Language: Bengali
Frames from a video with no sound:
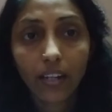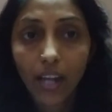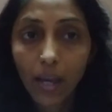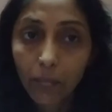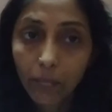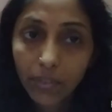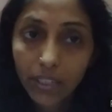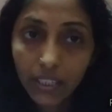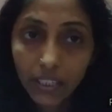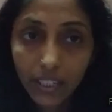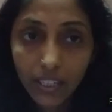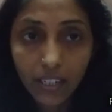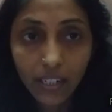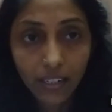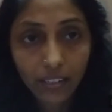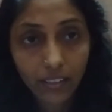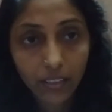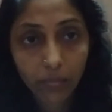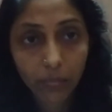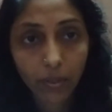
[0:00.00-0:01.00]
নাম লিখিয়ে
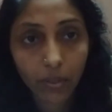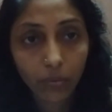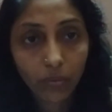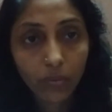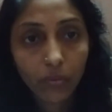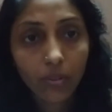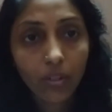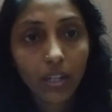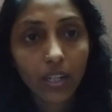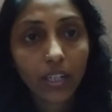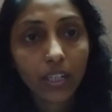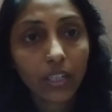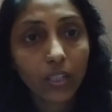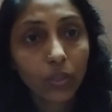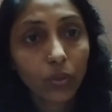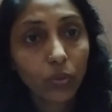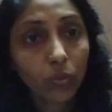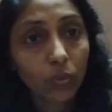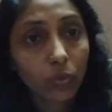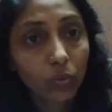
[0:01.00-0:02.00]
রাখতে পারো
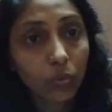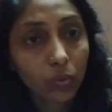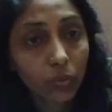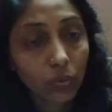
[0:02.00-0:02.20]
কিন্তু